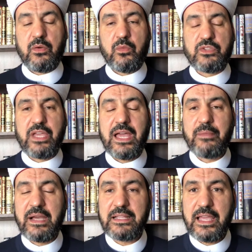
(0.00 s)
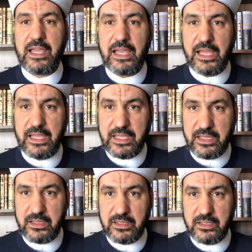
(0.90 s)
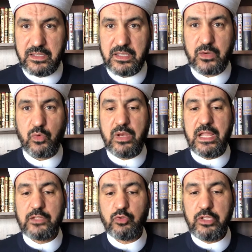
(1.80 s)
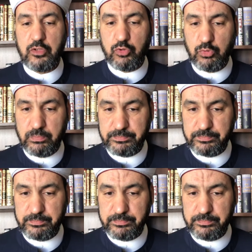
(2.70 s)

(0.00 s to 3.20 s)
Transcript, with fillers: وجاء بعدها آية يقول لا تحل